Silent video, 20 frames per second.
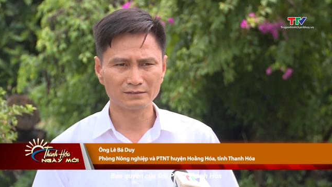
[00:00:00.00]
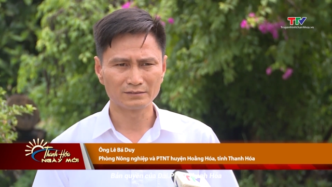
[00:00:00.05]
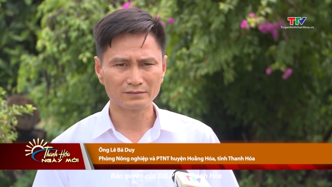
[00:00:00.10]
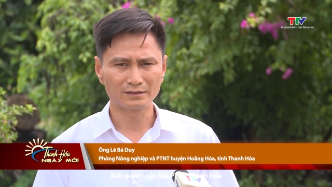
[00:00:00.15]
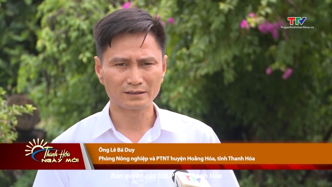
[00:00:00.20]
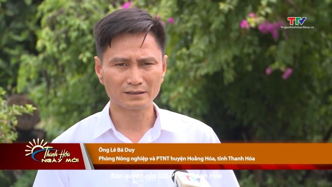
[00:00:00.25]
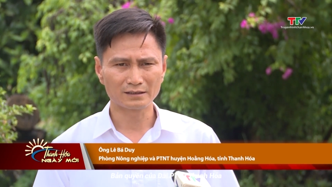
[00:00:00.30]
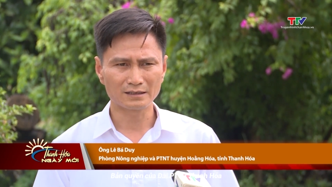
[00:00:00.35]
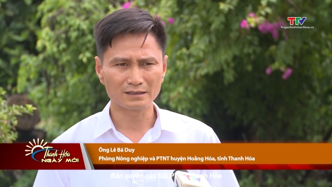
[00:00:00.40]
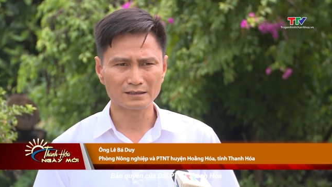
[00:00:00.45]

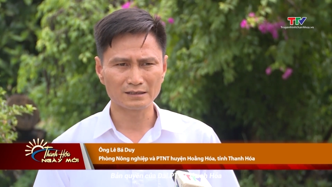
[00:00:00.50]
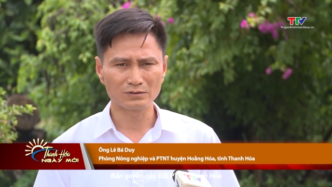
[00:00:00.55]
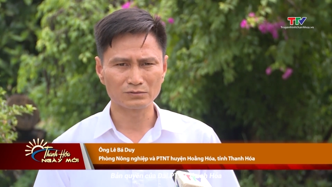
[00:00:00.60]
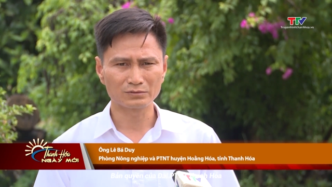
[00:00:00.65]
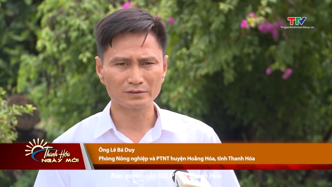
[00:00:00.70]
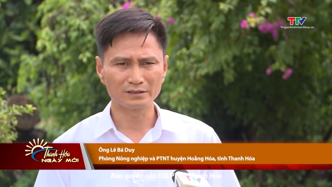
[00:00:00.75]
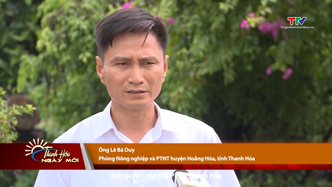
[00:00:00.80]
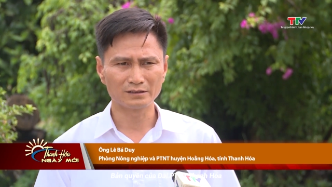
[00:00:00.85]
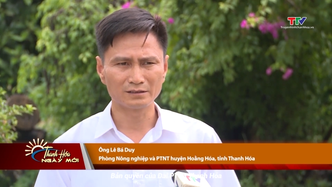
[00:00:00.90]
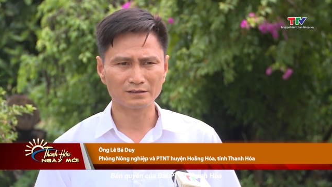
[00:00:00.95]
và các
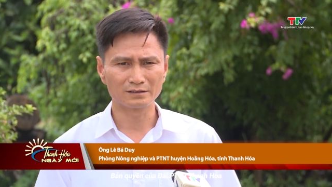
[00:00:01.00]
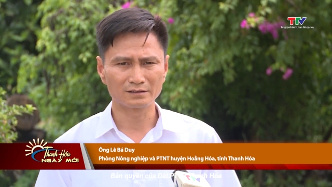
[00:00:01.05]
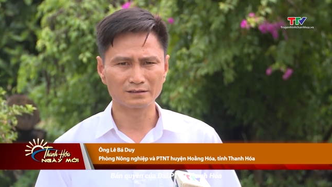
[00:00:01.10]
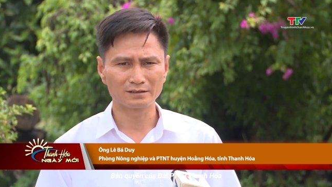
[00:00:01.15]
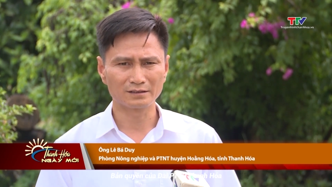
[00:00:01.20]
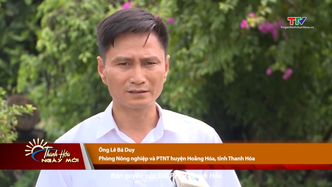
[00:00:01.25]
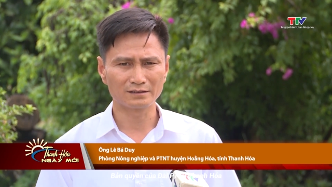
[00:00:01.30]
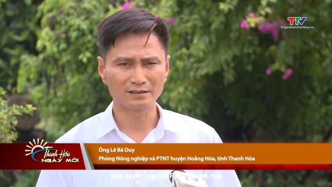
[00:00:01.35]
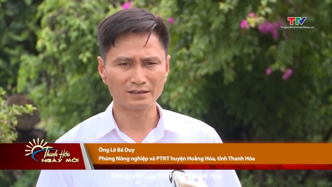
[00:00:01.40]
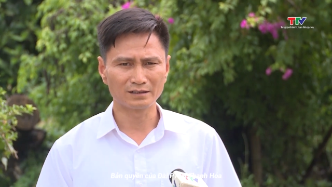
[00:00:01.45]
công ty
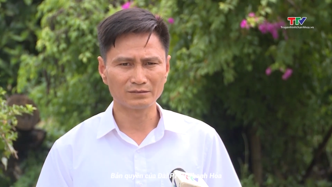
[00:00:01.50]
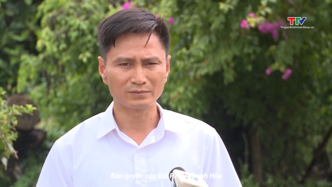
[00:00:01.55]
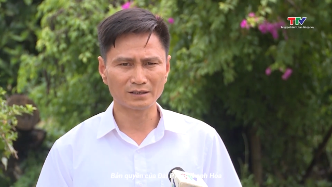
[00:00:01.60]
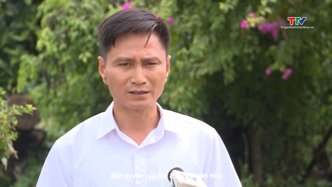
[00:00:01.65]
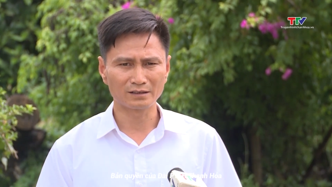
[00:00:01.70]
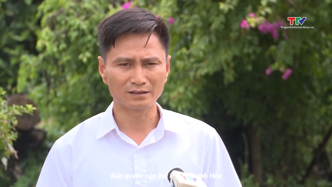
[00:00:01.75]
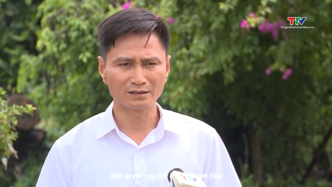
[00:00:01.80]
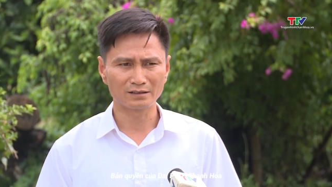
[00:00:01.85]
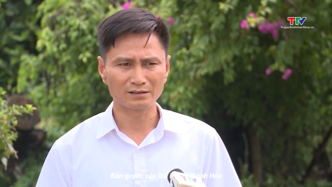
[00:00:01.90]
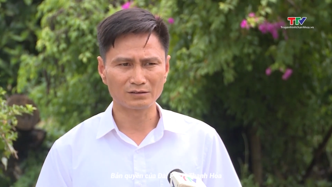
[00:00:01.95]
để đẩy
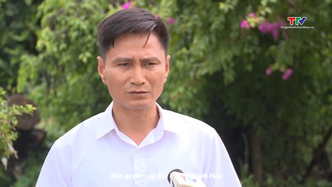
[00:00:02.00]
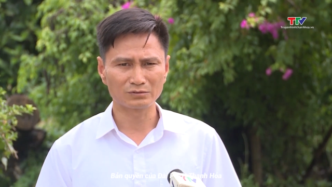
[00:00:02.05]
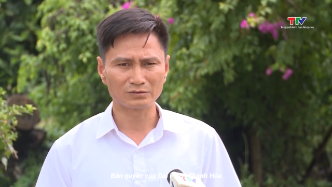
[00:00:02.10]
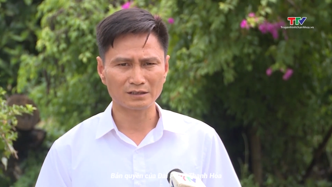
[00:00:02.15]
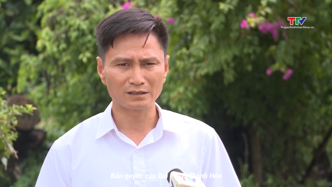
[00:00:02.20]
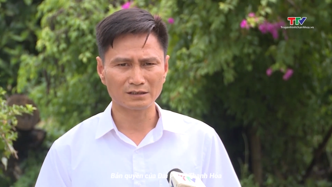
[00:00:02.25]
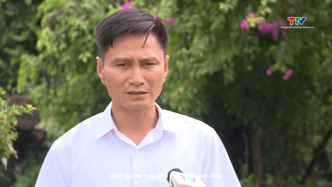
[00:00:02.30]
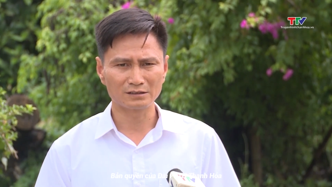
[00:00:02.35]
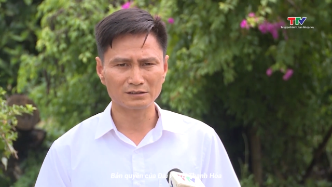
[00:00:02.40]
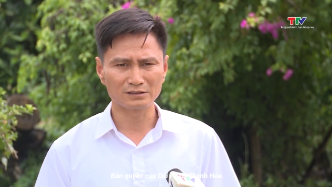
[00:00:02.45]
mạnh cái công
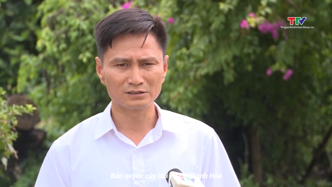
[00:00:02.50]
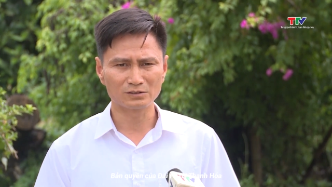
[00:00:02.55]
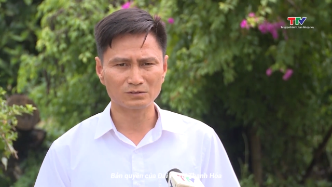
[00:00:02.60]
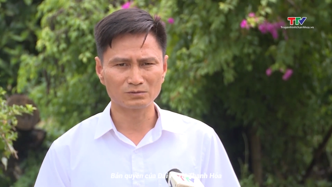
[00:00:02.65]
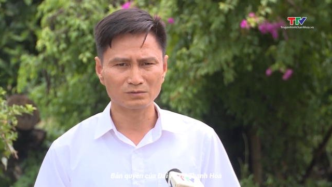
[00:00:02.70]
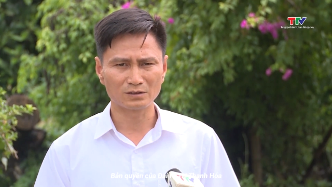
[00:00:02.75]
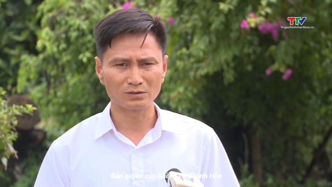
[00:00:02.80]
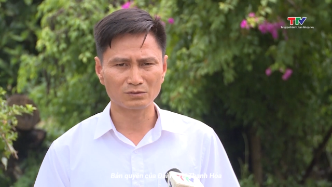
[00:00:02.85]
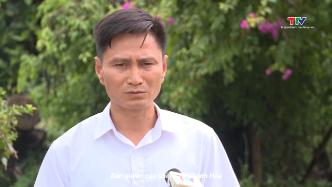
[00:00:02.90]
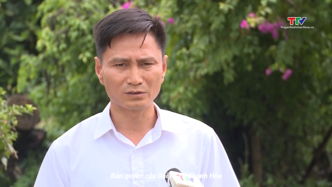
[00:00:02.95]
tác ứng dụng
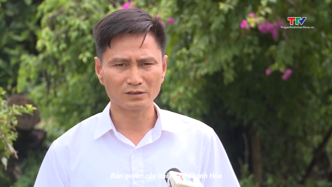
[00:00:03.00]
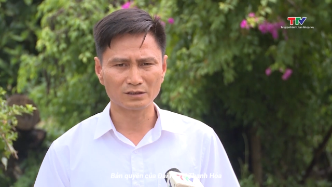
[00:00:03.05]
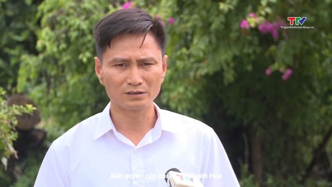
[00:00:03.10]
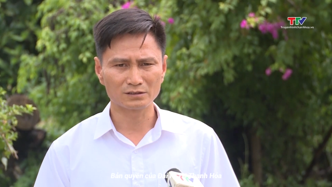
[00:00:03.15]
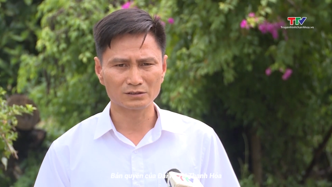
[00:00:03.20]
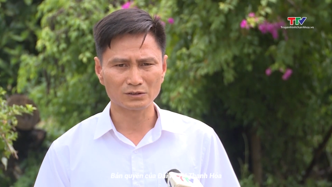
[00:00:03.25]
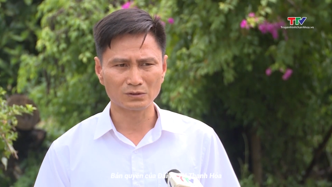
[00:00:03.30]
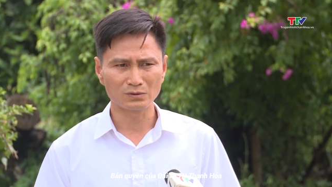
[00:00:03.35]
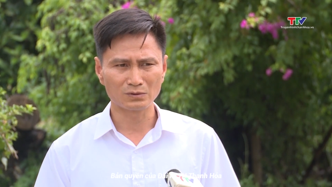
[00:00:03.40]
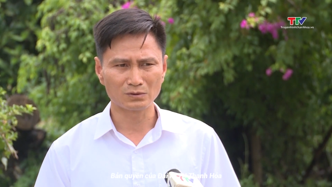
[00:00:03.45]
công nghệ
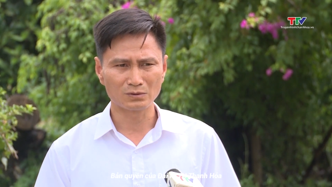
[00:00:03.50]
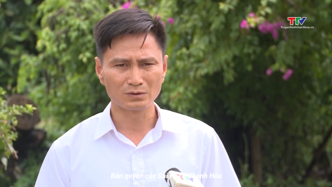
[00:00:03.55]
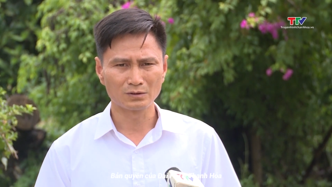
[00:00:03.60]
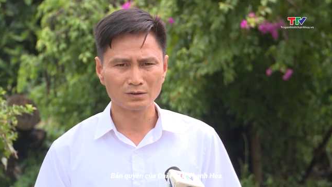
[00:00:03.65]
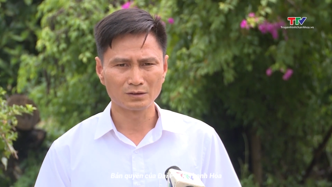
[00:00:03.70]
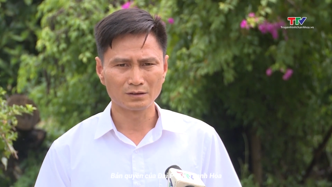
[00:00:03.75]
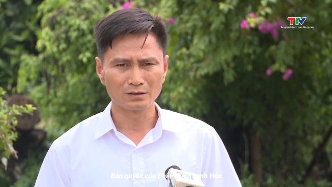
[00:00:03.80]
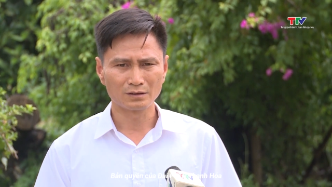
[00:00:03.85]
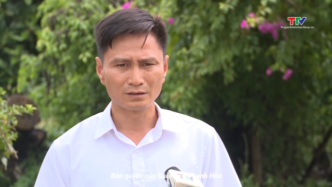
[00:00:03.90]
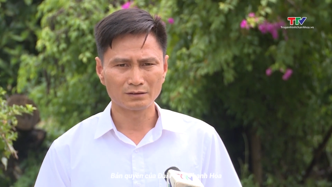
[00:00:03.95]
số
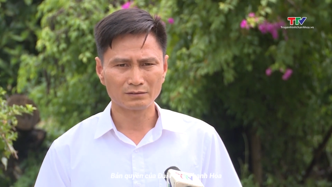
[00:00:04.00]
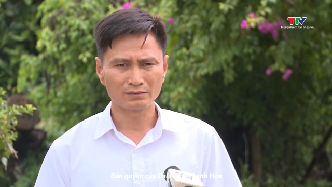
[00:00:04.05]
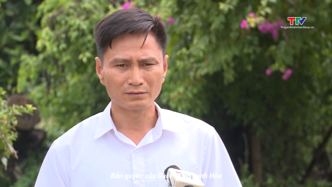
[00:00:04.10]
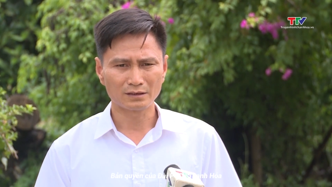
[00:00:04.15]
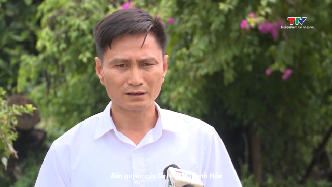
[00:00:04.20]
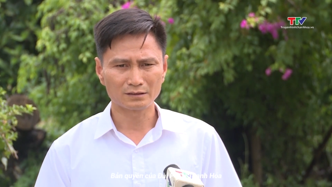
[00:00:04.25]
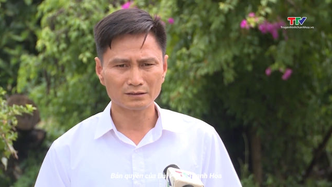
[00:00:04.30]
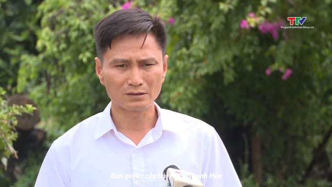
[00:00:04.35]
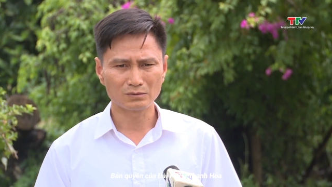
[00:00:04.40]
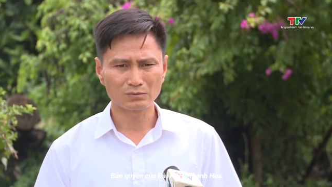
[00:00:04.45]

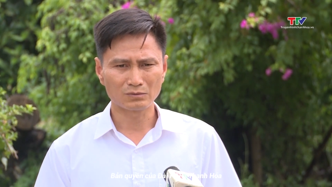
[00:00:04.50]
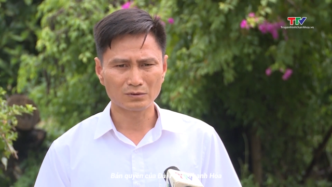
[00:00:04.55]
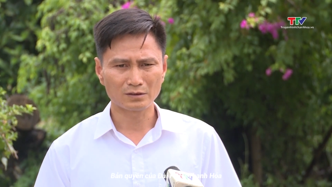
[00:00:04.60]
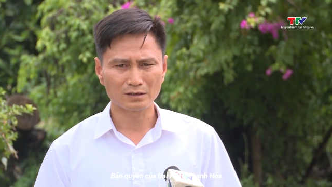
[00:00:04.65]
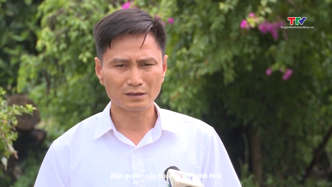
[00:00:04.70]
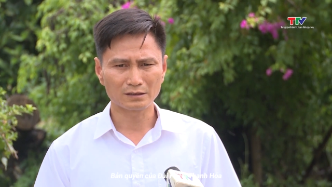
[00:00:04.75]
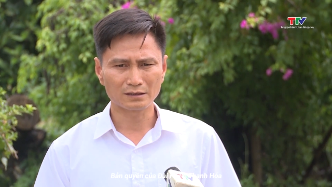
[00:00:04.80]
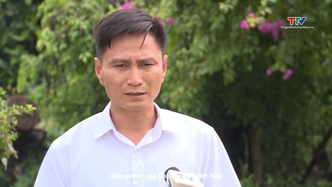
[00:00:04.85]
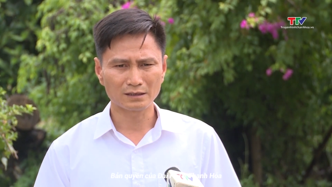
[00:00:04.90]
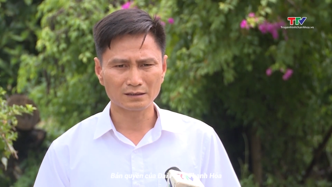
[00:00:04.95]
và thông
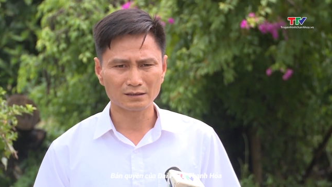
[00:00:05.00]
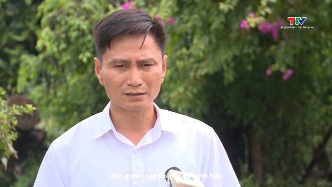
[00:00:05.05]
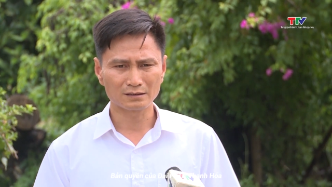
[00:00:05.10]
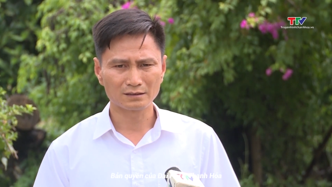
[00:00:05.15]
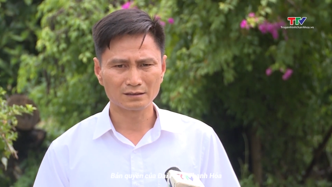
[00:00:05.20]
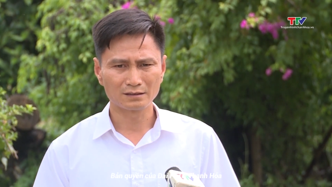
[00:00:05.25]
qua các